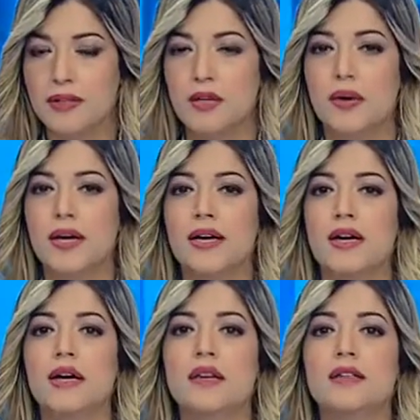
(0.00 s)
من
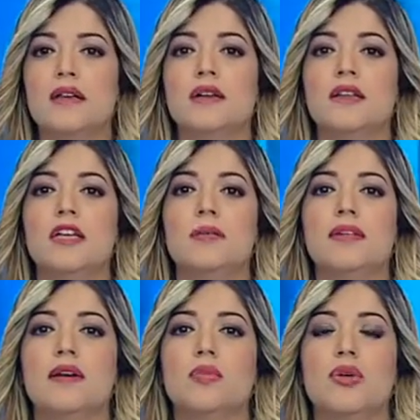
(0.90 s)
نوعها تقضي
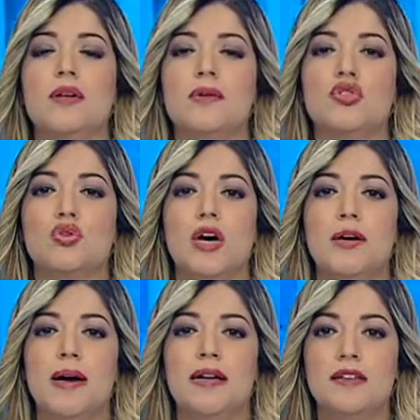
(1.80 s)
بتمويل
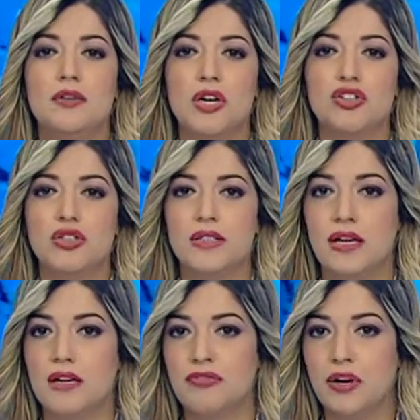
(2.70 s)
مشروع 120
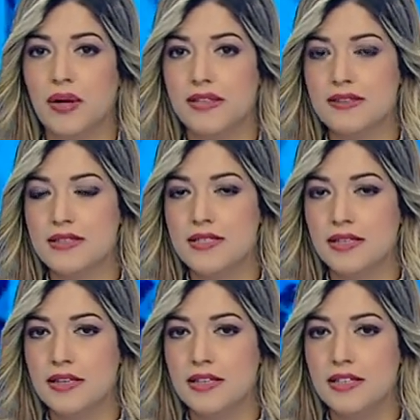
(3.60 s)
ألف وحدة
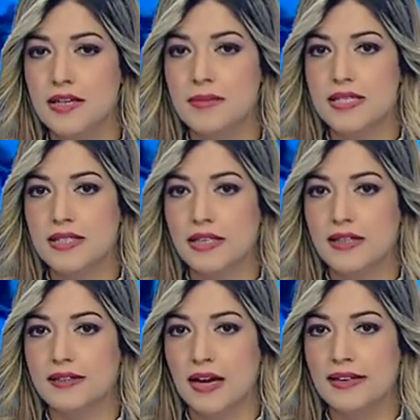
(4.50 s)
سكنية من
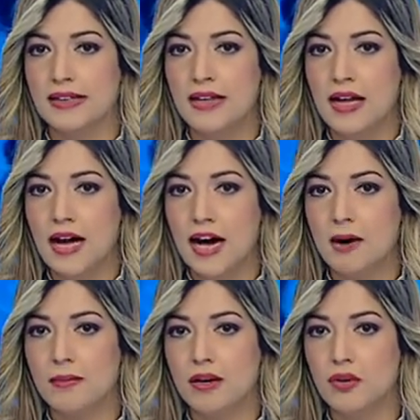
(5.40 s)
صيغة عدل
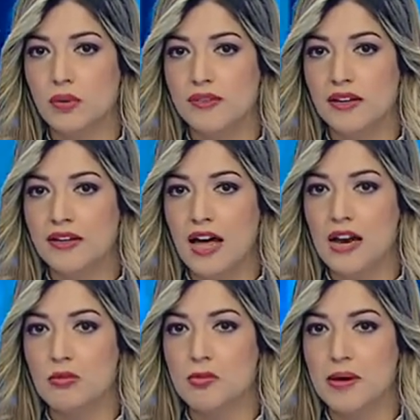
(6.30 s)
عبر الوطن
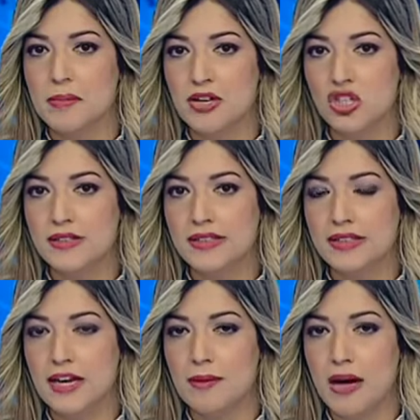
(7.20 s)
المبرمجة
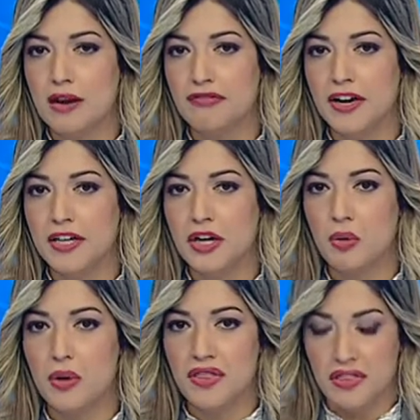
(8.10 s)
لعام
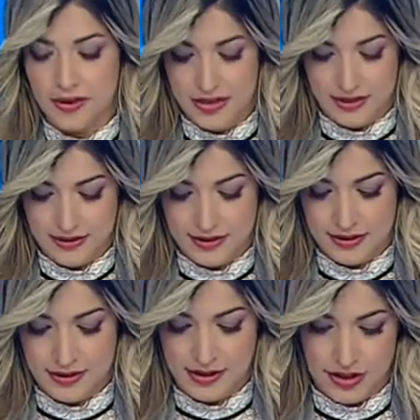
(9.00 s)

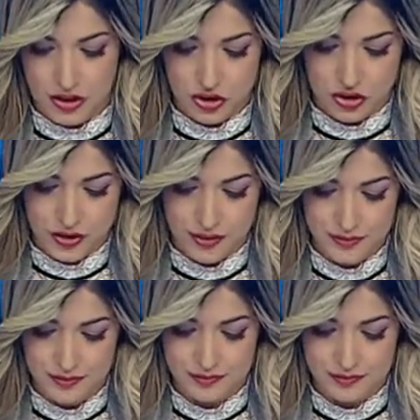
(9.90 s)
2018